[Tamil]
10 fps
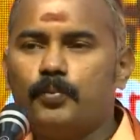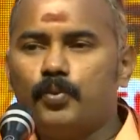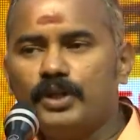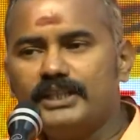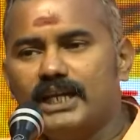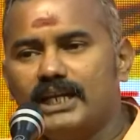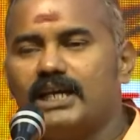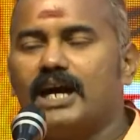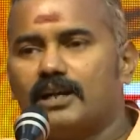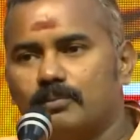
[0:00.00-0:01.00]

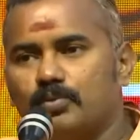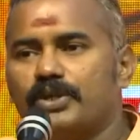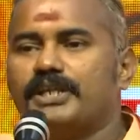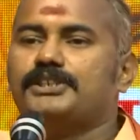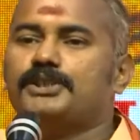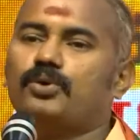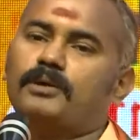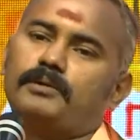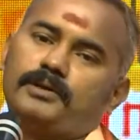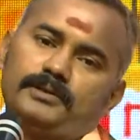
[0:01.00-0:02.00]
புரிதலுக்கான முயற்சி கூட
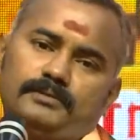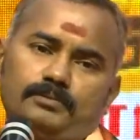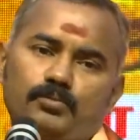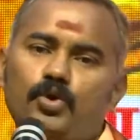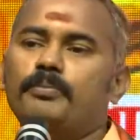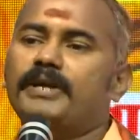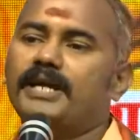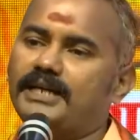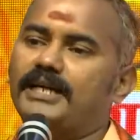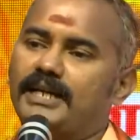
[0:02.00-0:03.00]

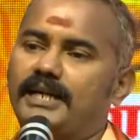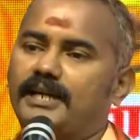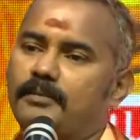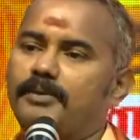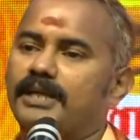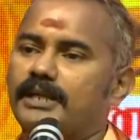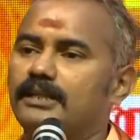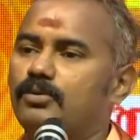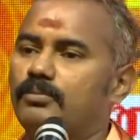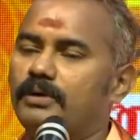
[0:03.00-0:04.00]
முழுமையாக இல்லை அப்படிங்கிறது
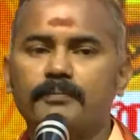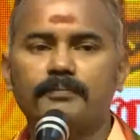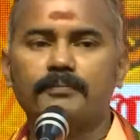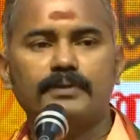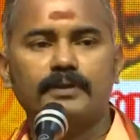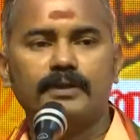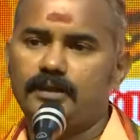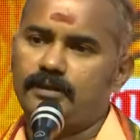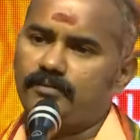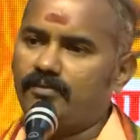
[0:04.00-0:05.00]
தான் உண்மை
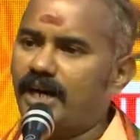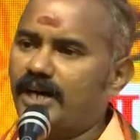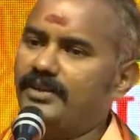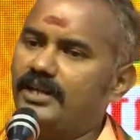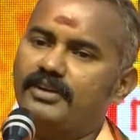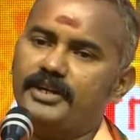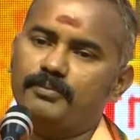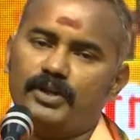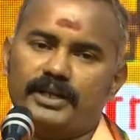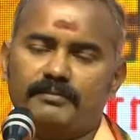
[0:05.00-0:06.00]
வாழ்வியல்
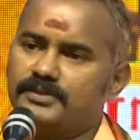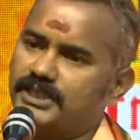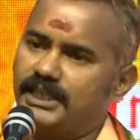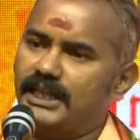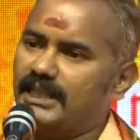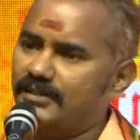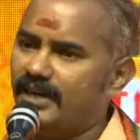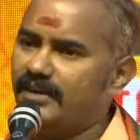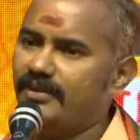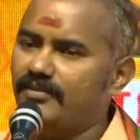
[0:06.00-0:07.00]
வழிமுறை சரி அந்த
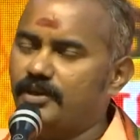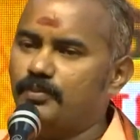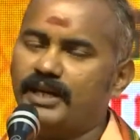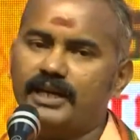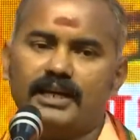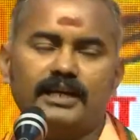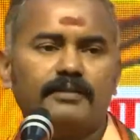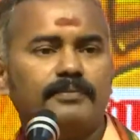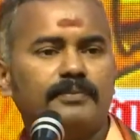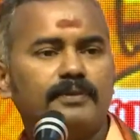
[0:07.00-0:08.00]
வாழ்வியல் வழிமுறை என்ன
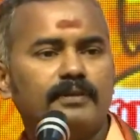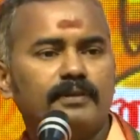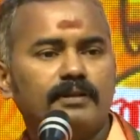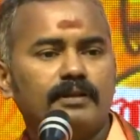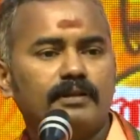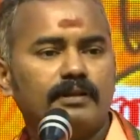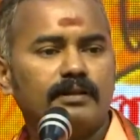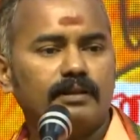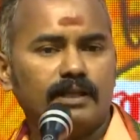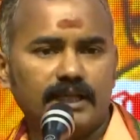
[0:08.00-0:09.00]

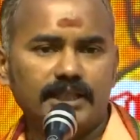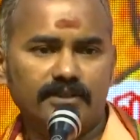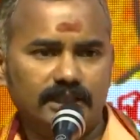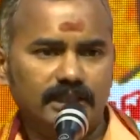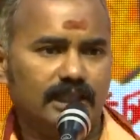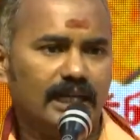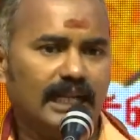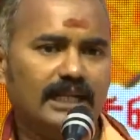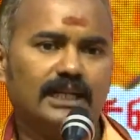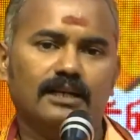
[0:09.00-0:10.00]
இது வந்து
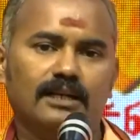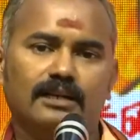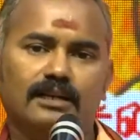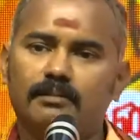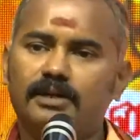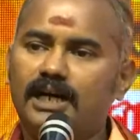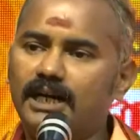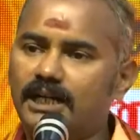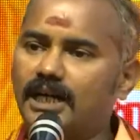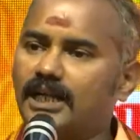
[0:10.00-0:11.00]
கடன்கள்
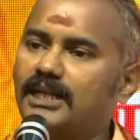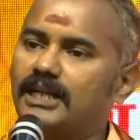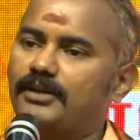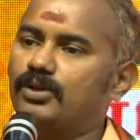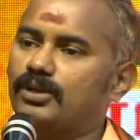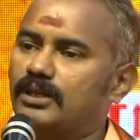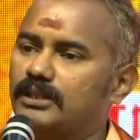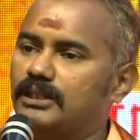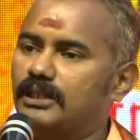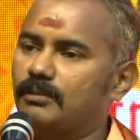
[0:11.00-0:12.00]
நமக்கான கடன்களை
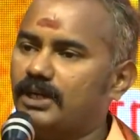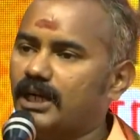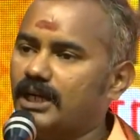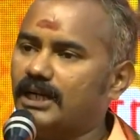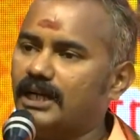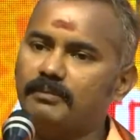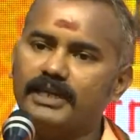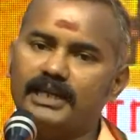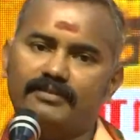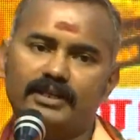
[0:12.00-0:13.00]
கொடுக்கறது நமக்கான
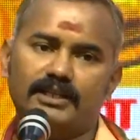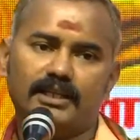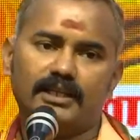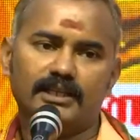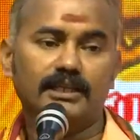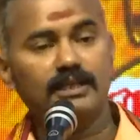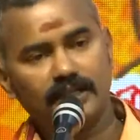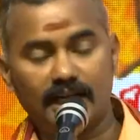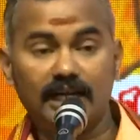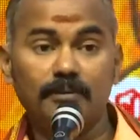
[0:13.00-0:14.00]
கடமைகளை வகுக்கிறது
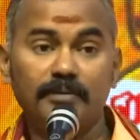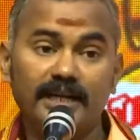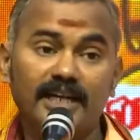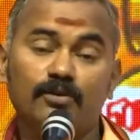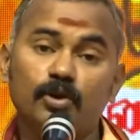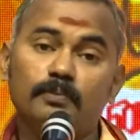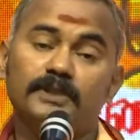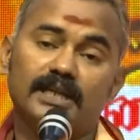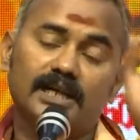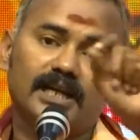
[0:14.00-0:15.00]
கடமைகளை
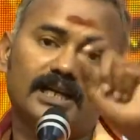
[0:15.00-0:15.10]
கொடுப்பதற்கான